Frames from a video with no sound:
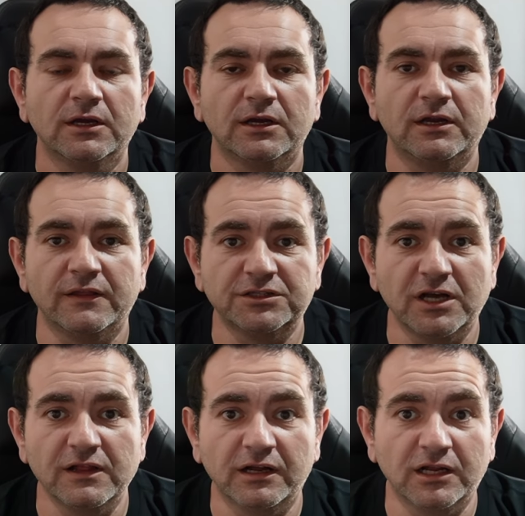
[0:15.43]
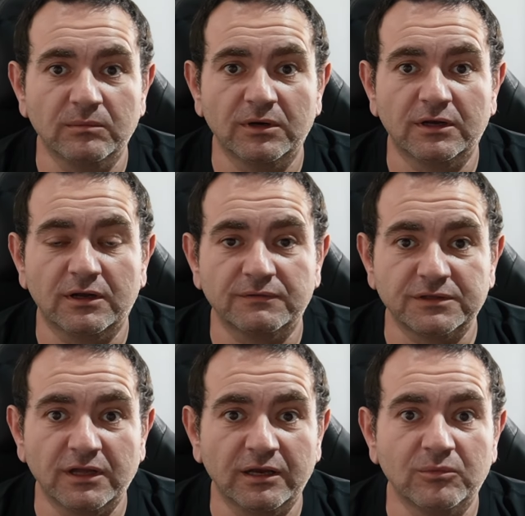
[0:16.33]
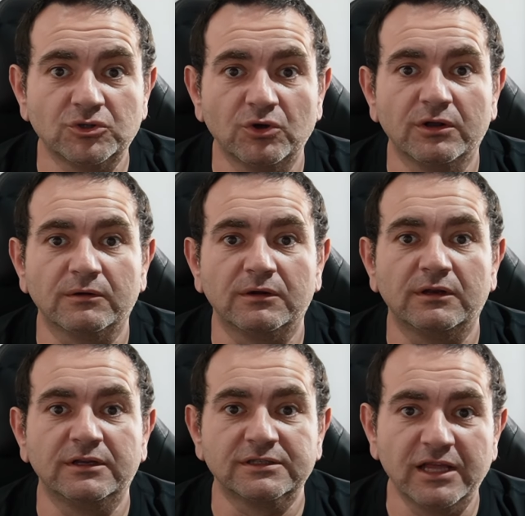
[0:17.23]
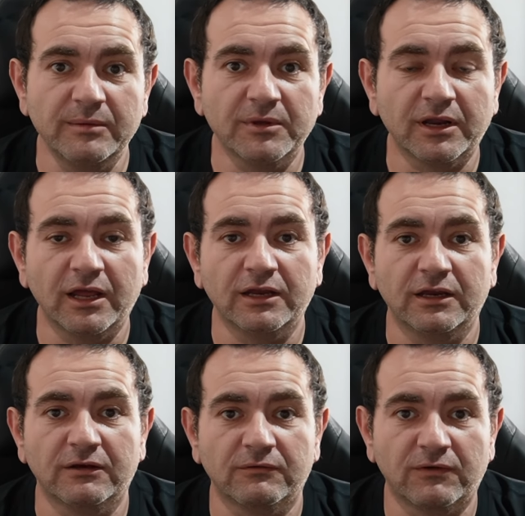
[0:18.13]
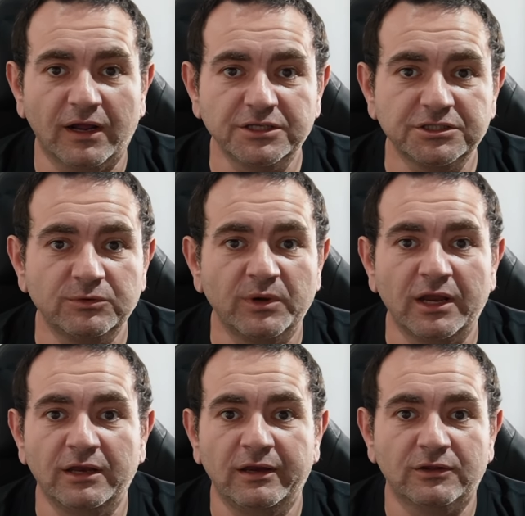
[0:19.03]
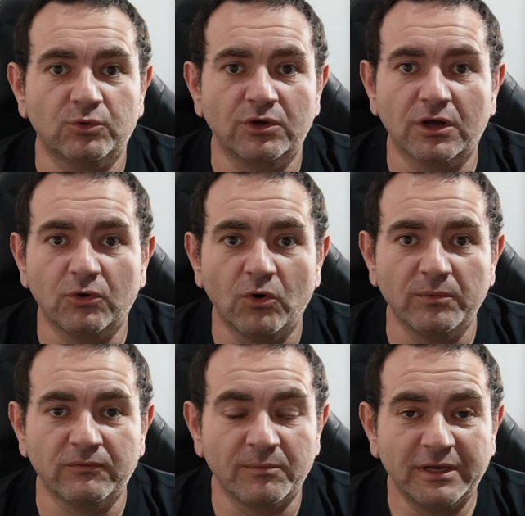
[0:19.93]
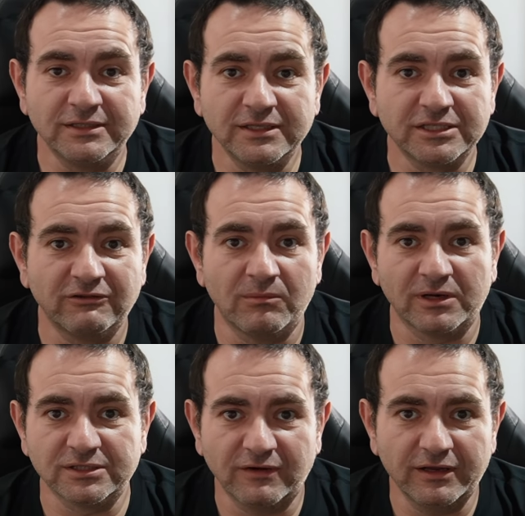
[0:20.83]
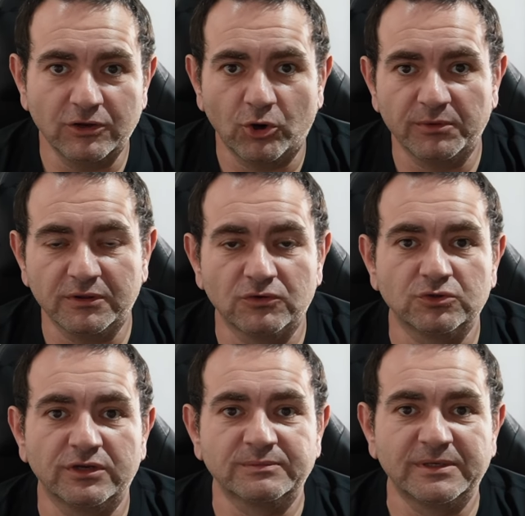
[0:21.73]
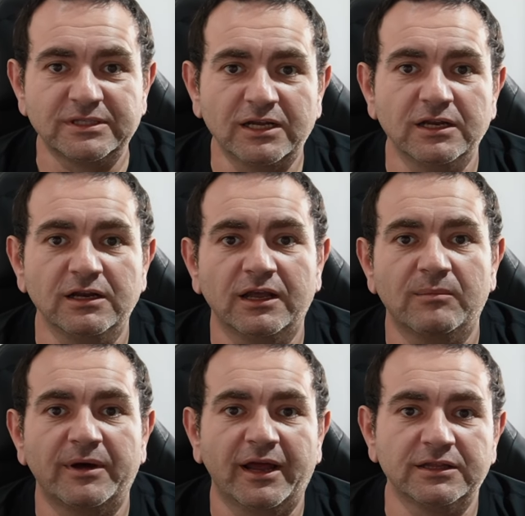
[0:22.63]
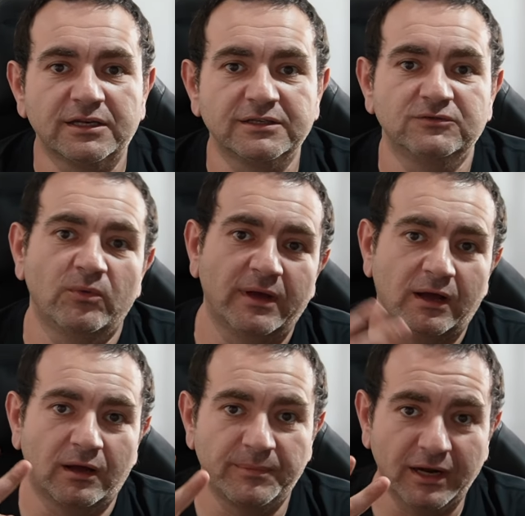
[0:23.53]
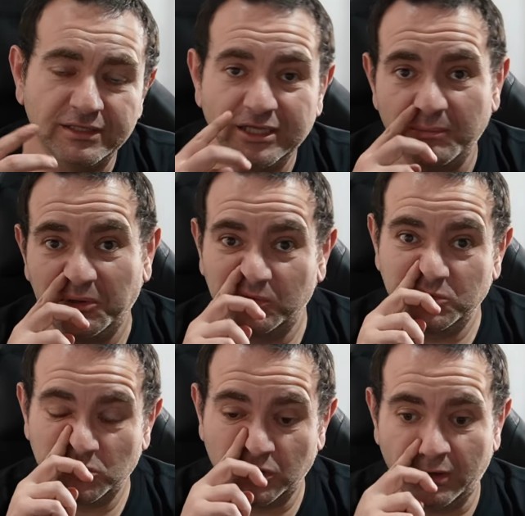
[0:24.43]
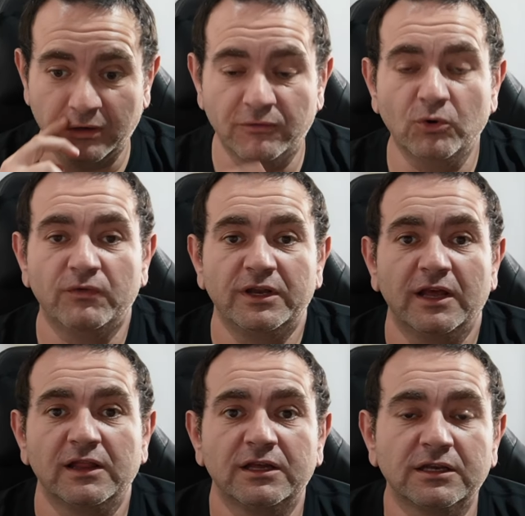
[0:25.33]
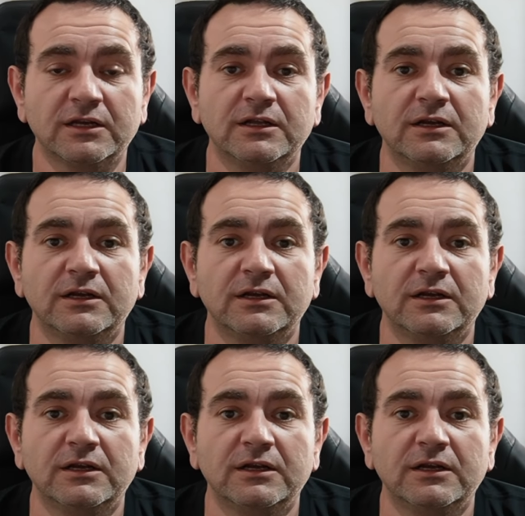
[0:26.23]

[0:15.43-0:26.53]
И для начала хотел бы, как всегда, небольшой дисклеймер, я не врач, у меня нету никакого медицинского образования, кроме того, что я спасатель, я бариатрик с двумя операциями, поэтому все, что я вам говорю, вы делаете